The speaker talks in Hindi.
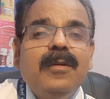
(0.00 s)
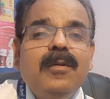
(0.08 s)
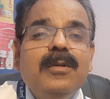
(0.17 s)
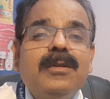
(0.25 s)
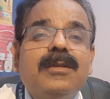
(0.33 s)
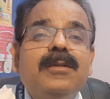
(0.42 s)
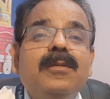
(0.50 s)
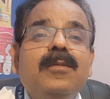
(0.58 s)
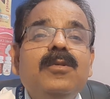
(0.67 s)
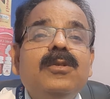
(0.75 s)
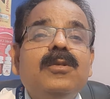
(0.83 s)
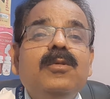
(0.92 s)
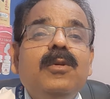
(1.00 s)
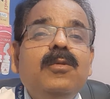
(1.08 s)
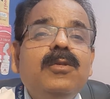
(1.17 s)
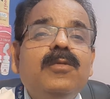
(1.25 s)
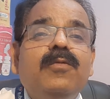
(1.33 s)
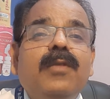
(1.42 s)
उस उस
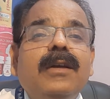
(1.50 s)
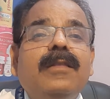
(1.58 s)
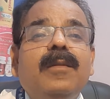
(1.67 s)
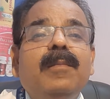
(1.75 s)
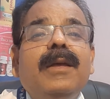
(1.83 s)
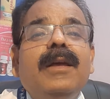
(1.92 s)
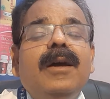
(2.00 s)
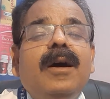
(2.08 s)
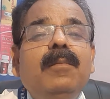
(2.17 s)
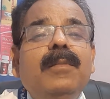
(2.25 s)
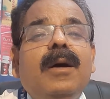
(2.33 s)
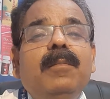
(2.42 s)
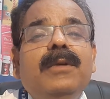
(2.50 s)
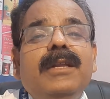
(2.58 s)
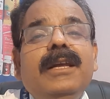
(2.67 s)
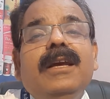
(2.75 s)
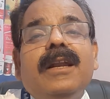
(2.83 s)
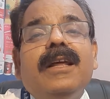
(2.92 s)
उस वक्त में हम हम
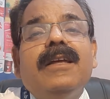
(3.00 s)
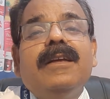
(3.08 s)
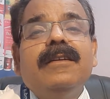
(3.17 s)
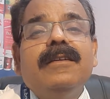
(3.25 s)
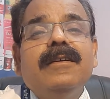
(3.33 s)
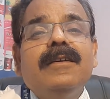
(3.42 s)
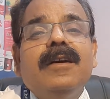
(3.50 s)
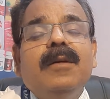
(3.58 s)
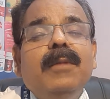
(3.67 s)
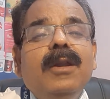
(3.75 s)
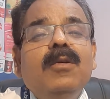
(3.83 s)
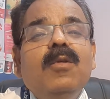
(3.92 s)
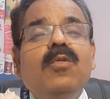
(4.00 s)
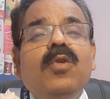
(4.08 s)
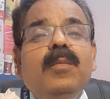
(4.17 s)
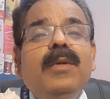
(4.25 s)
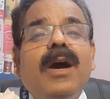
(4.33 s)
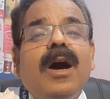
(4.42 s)
ठीक रहें हमारे को
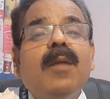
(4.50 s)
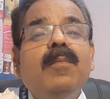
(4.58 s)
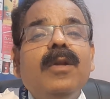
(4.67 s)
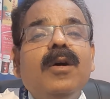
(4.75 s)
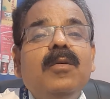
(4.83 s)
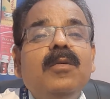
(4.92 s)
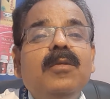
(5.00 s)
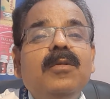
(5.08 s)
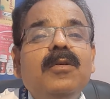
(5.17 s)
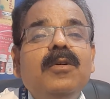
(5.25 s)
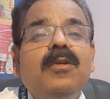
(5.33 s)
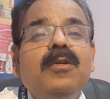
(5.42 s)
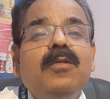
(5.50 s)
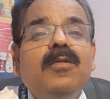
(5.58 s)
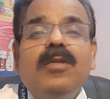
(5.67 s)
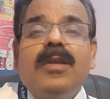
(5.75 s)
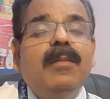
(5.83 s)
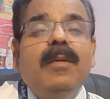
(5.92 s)
कोई भी हार्म ना हो
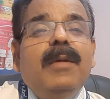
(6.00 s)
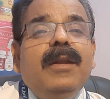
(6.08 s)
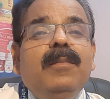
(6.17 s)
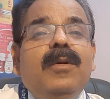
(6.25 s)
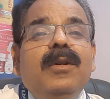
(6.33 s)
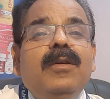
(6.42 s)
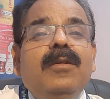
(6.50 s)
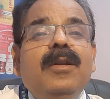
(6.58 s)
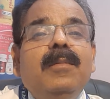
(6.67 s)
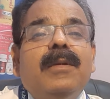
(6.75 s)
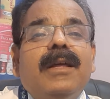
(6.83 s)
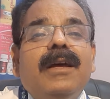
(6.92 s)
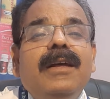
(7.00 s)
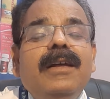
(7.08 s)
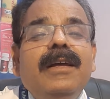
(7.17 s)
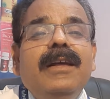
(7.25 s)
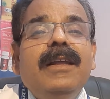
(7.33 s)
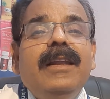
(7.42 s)
उस समय हमारी बॉडी को नहीं पता है
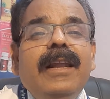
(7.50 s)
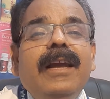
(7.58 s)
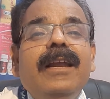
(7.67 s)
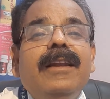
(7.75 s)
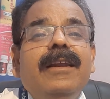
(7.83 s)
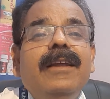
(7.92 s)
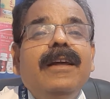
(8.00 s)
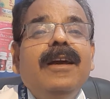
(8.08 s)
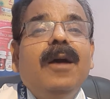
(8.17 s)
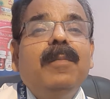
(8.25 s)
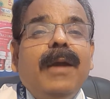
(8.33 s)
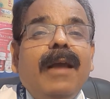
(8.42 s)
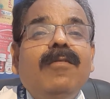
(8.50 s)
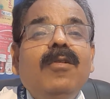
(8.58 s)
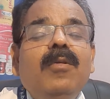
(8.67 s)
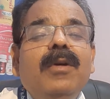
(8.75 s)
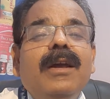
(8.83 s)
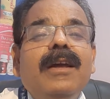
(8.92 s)
लेकिन अब कैसे
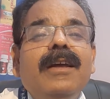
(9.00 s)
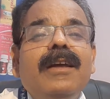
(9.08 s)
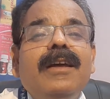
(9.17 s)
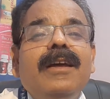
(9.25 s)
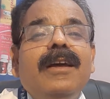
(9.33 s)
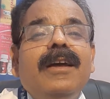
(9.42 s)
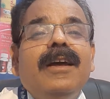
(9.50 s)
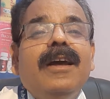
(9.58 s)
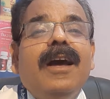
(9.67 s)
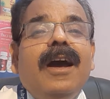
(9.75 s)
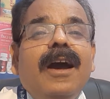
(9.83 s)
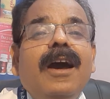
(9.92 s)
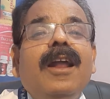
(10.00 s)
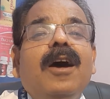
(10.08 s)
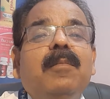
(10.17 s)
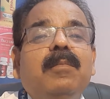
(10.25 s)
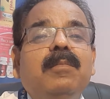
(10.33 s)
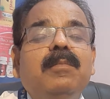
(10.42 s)
होंगे अगर
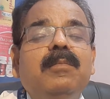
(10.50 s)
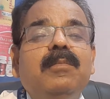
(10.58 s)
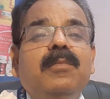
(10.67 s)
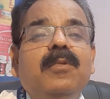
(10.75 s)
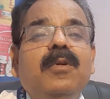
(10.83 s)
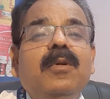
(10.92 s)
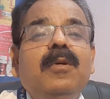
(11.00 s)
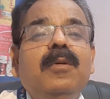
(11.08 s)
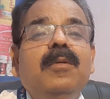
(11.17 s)
आपको